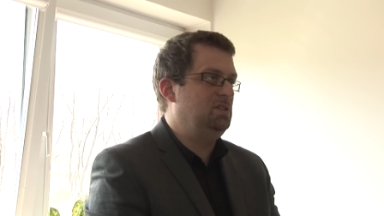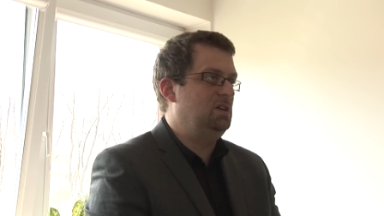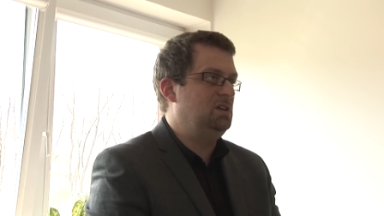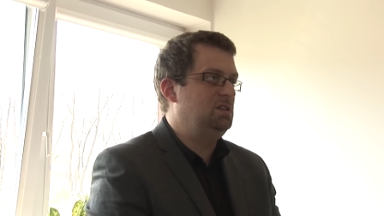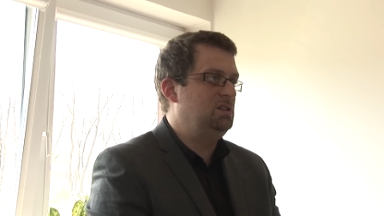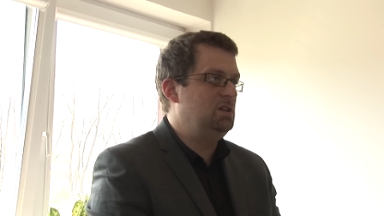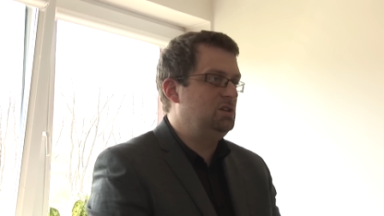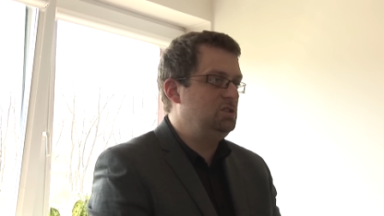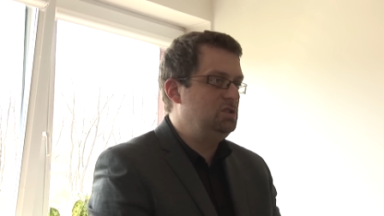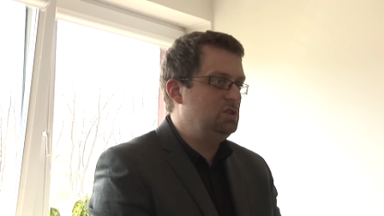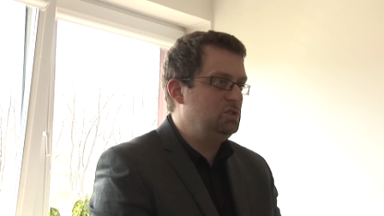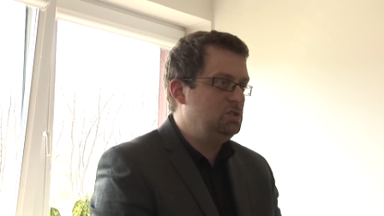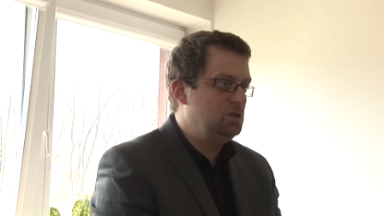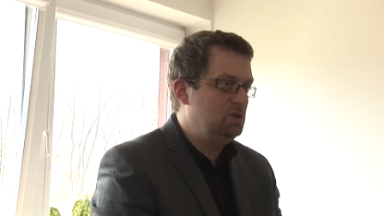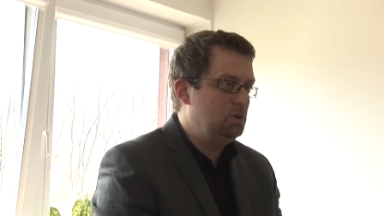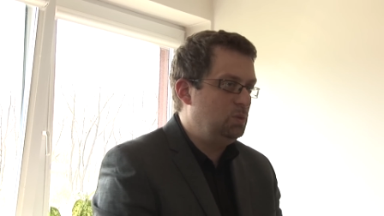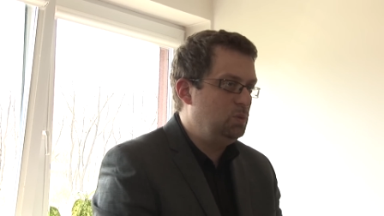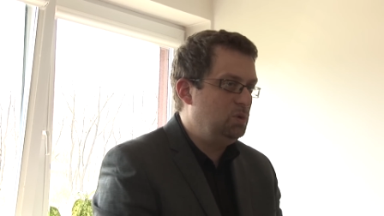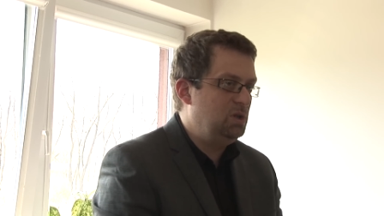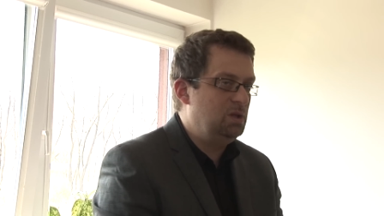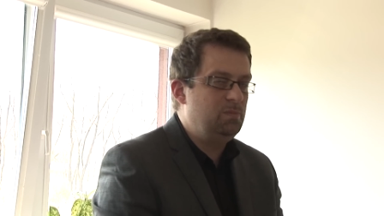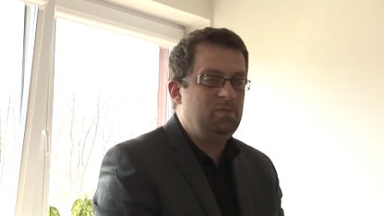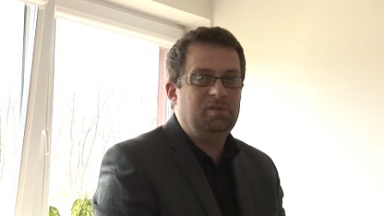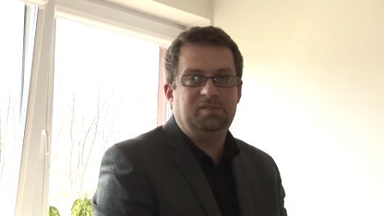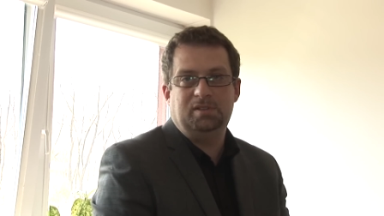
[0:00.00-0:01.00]
Serdecznie
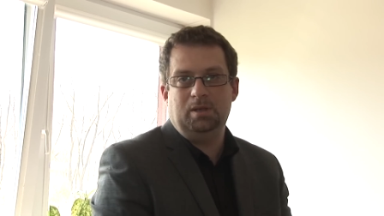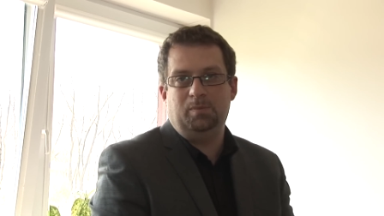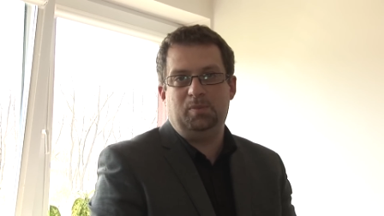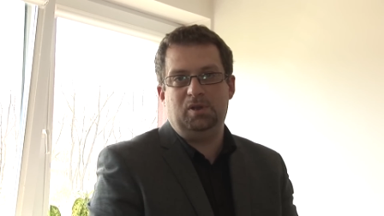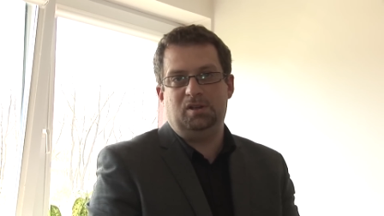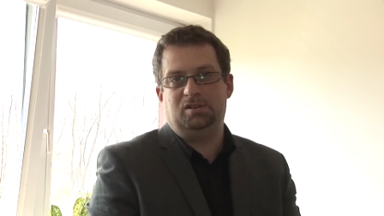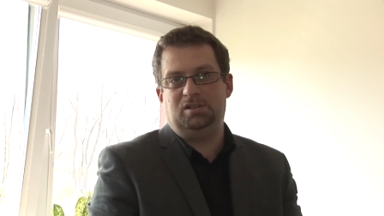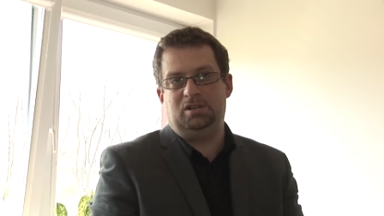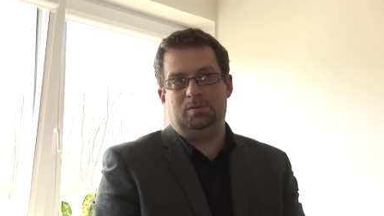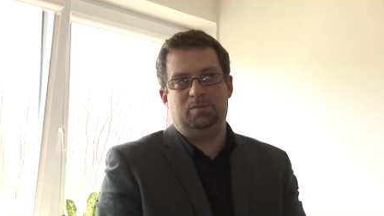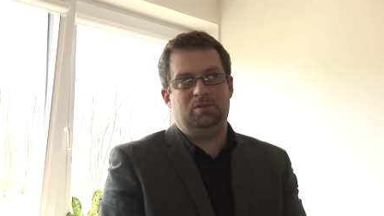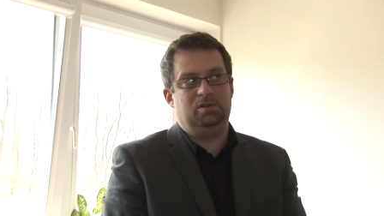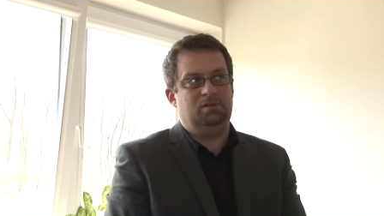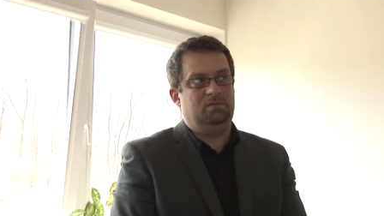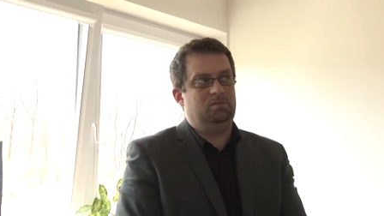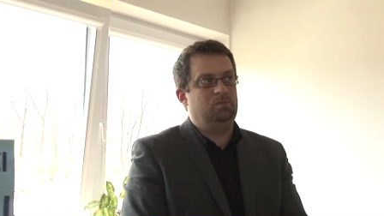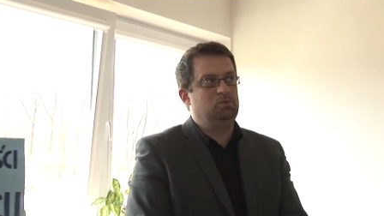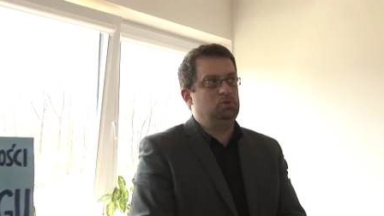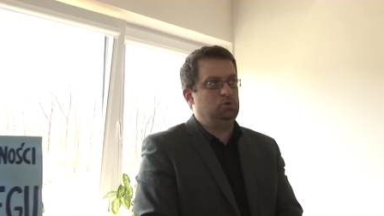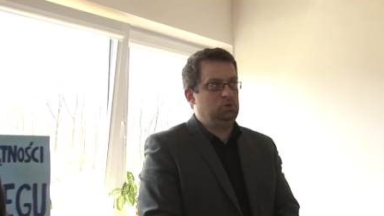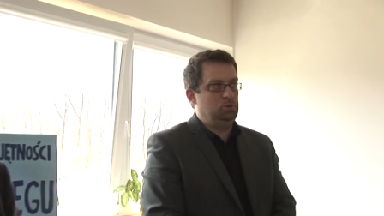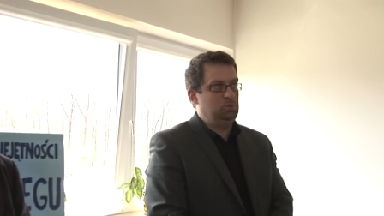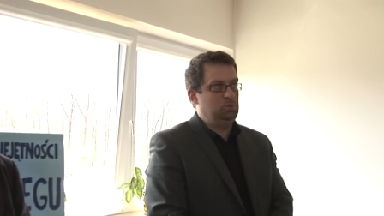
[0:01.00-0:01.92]
dziękujemy i zapraszamy w